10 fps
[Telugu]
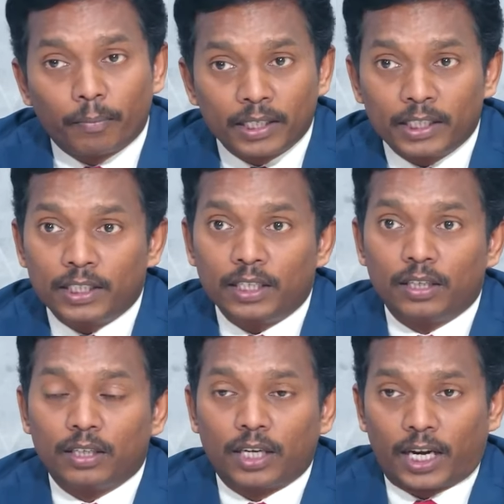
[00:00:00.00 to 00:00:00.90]
మనీని
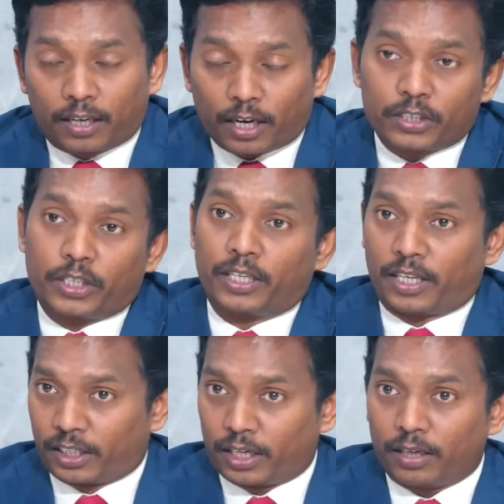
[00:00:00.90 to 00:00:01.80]
అట్రాక్ట్
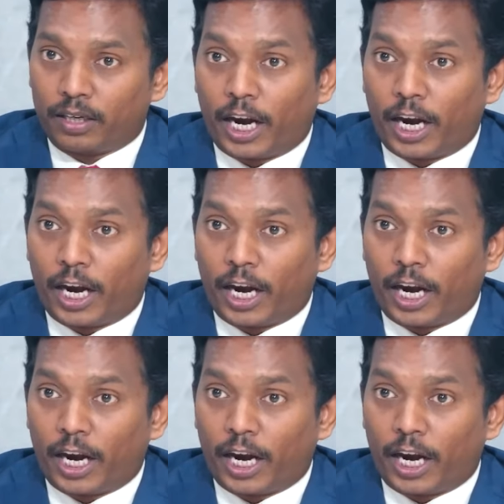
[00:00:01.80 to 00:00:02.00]
చేయడానికి